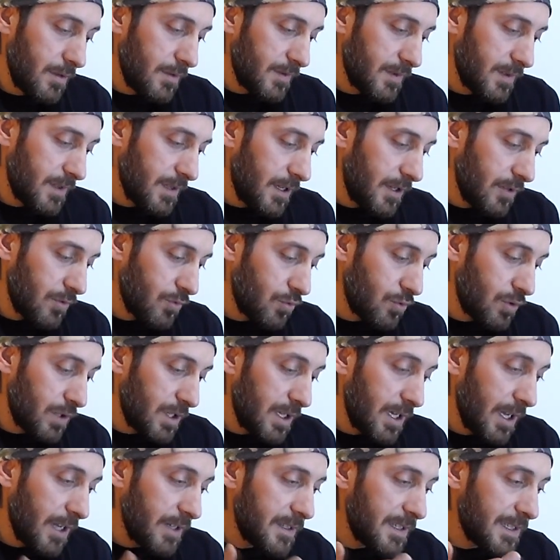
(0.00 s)
Saat
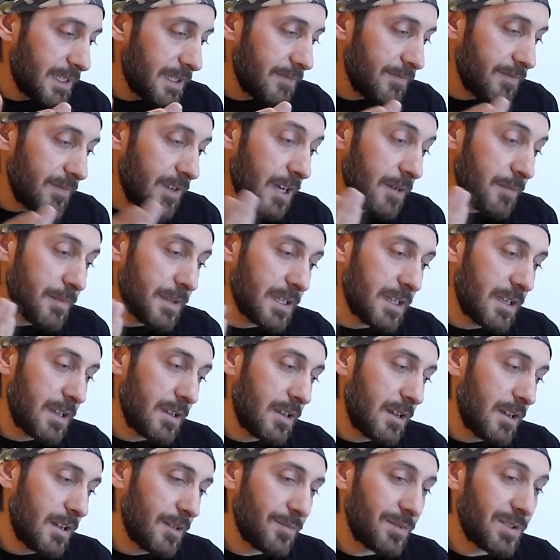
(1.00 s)
3'te. Yani isim
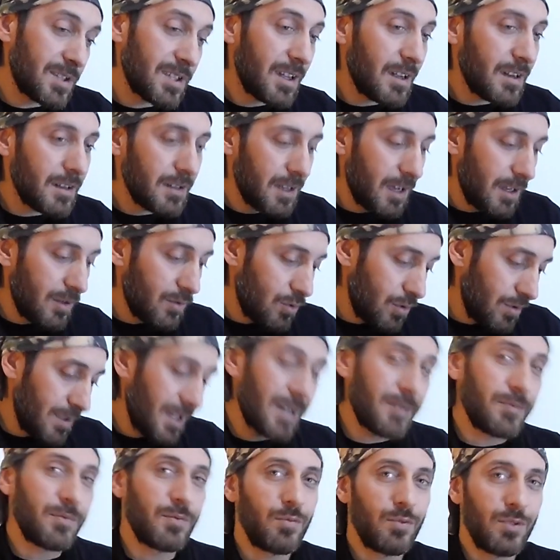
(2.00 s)
vermeden atmışlar. Yani
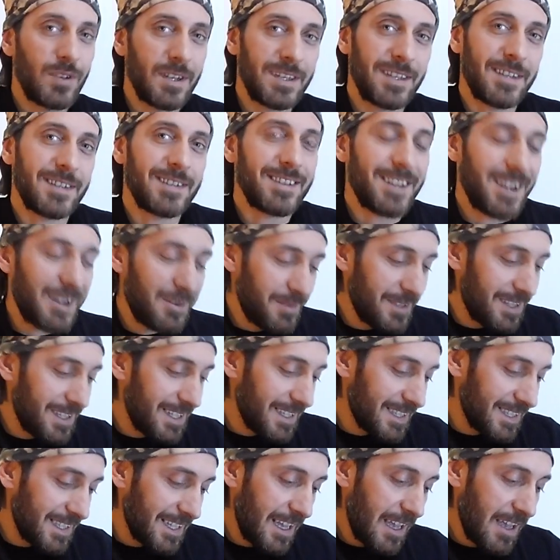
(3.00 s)
onlar mı bulacağız? Ne
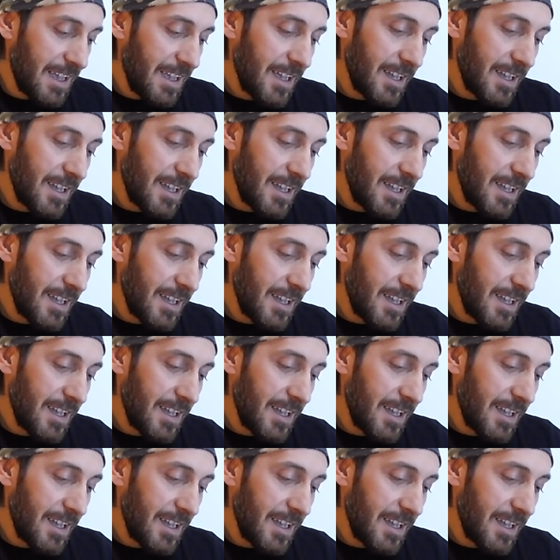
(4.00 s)
yapacağız?